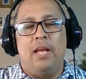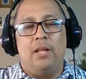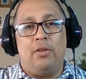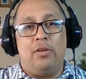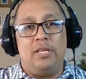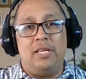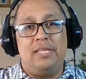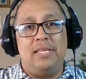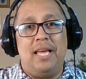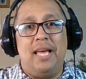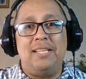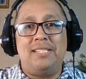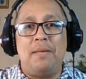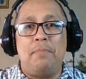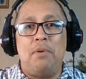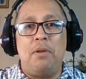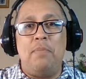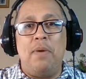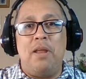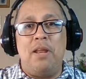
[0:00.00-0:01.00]
Entonces,
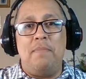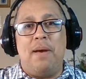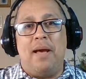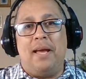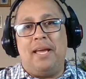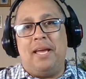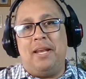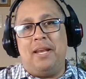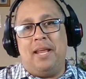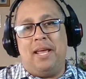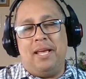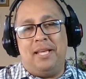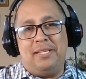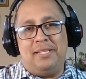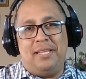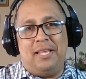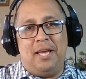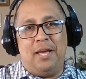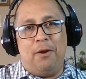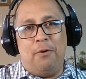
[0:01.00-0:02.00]
esta primera imagen
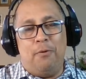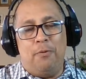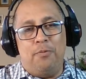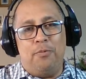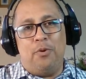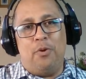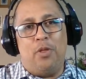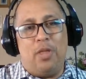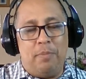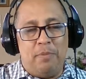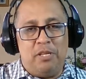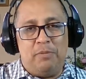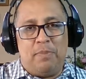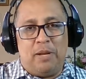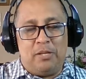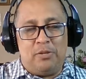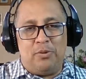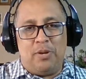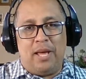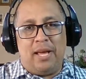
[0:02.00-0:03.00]
es de uno de mis
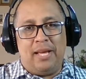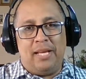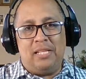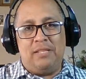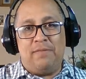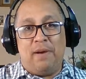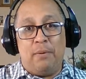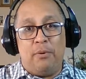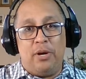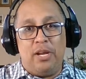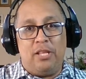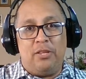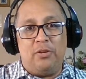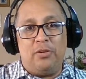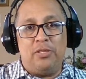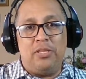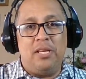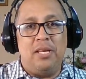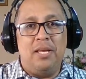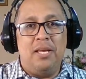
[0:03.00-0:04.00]
personajes
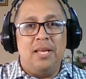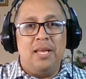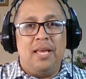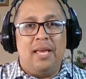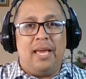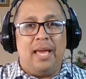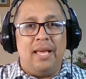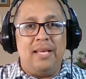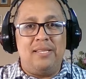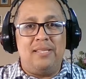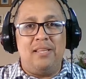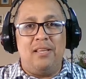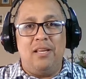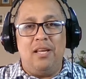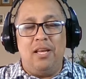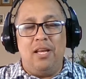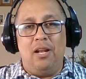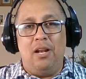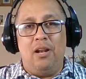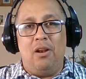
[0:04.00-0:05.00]
favoritos, que es
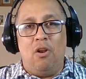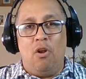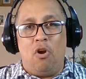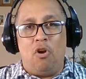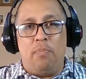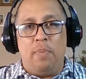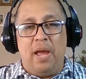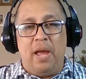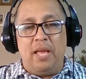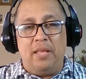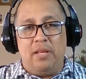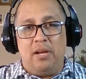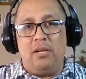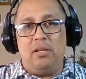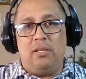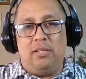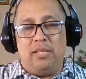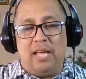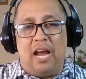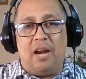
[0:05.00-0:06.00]
Lord Vader,
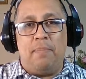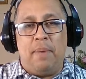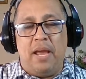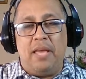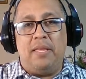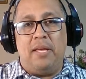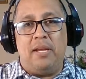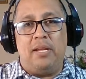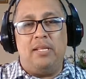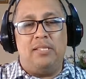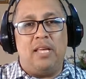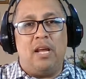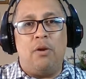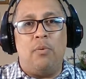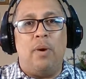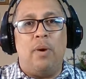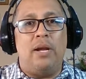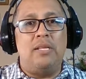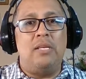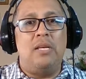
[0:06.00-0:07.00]
Darth Vader de Star
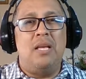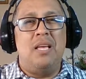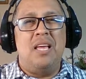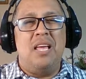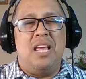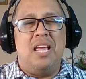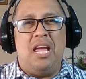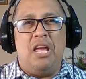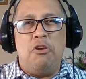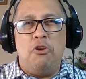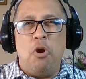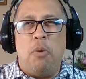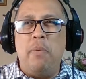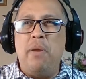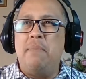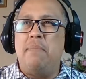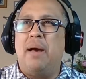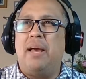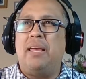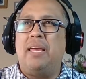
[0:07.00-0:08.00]
Wars, y yo
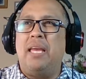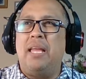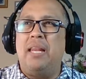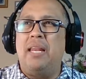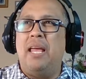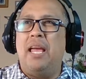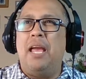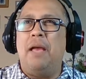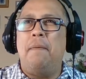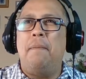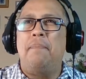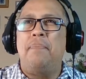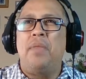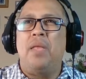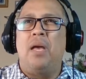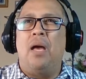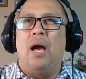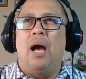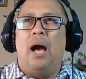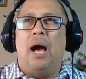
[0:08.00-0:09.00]
me imaginé
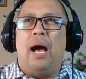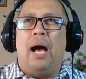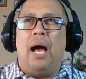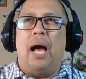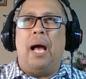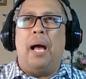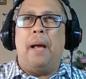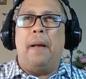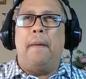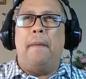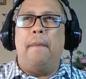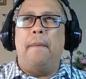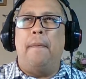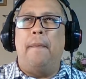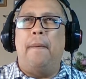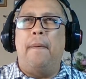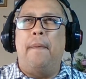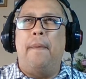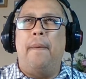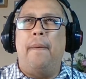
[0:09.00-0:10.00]
a
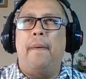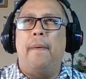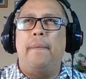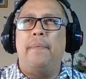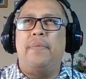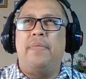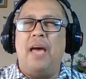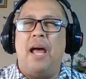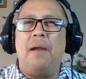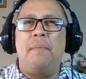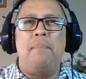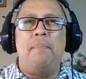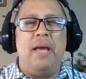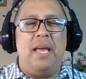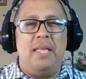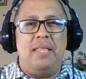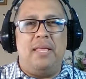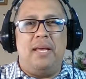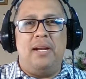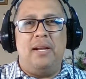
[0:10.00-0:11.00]
Darth
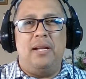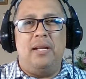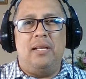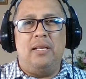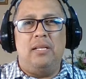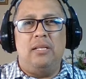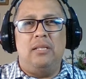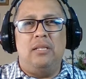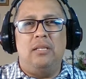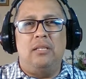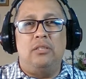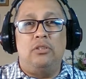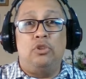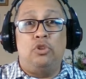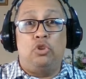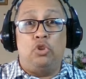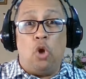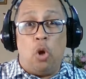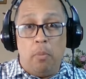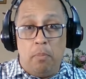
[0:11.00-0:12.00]
Vader
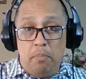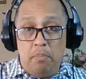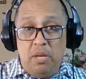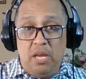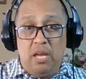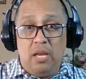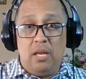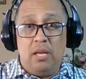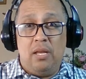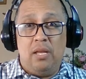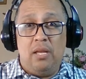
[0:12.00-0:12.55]
zombie